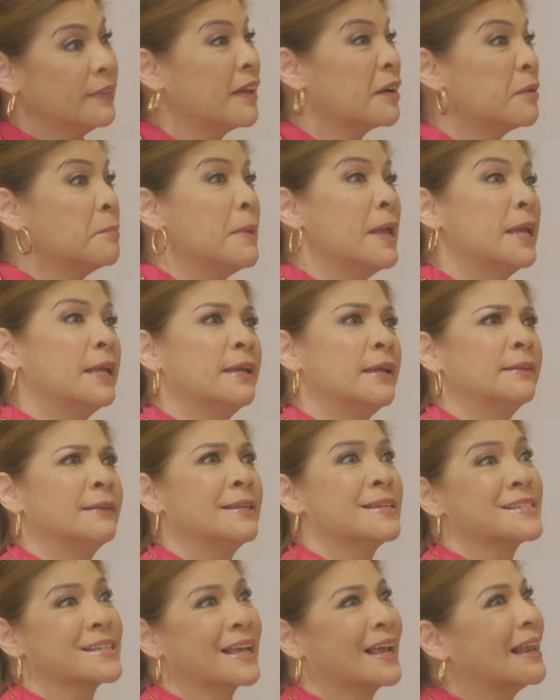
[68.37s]
They're making
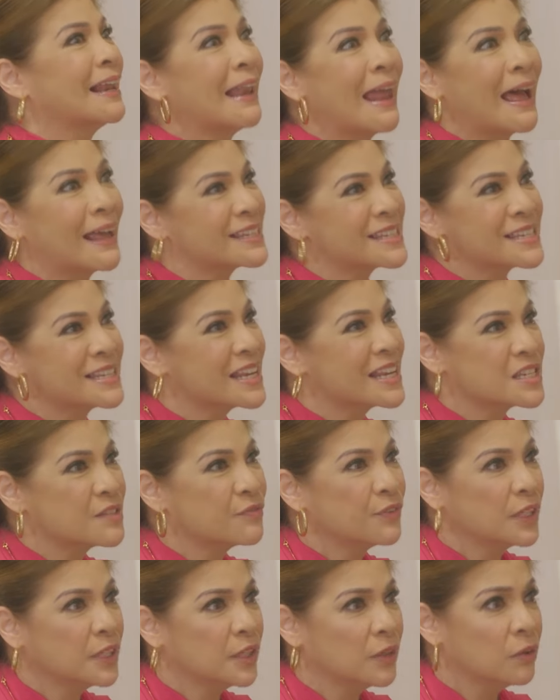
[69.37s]
this classless
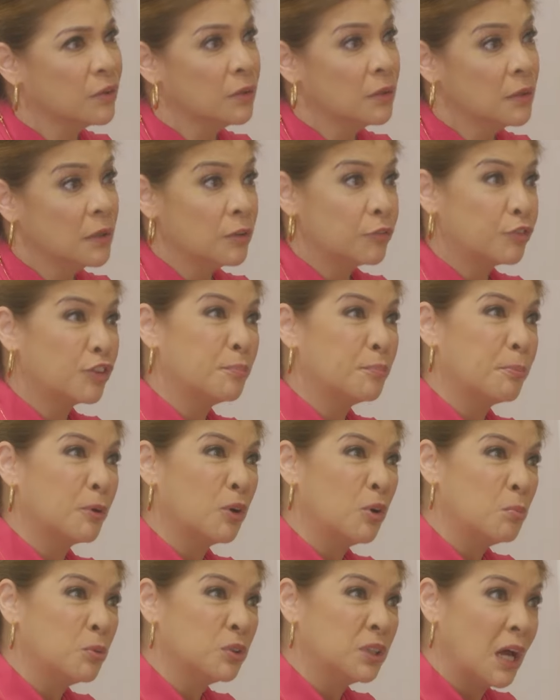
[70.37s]
video for
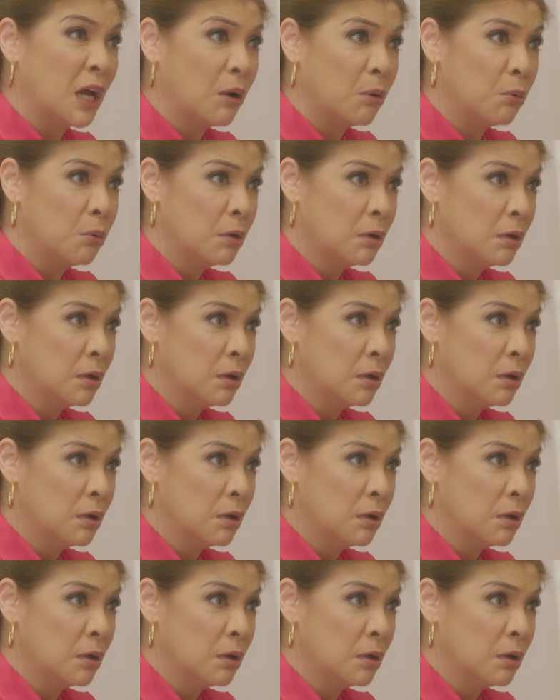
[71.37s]
promo daw.